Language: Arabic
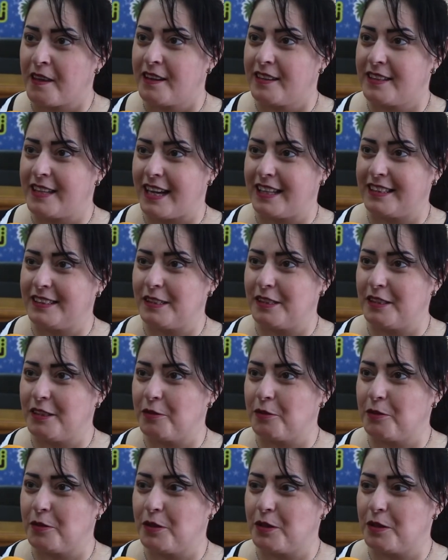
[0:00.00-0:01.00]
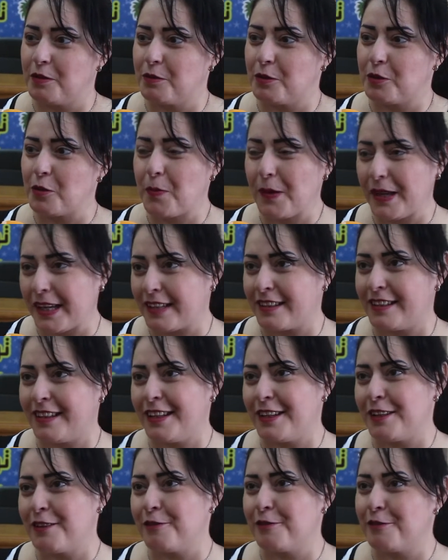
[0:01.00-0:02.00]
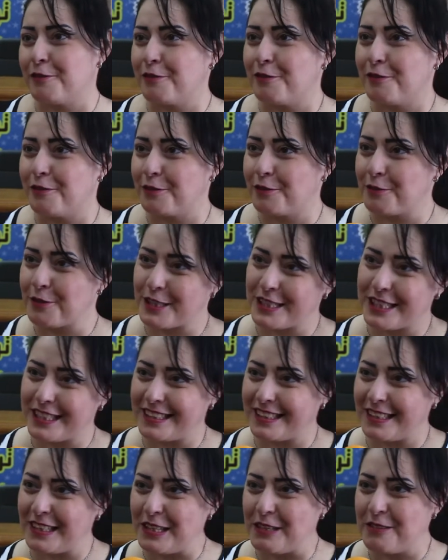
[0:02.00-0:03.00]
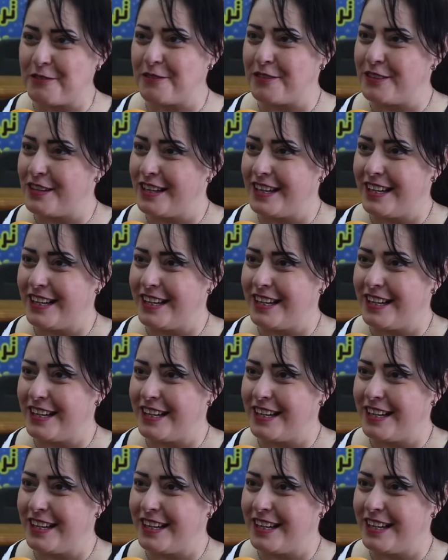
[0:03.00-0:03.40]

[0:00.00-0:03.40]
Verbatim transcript: يعني وربع جنيه ونص جنيه و...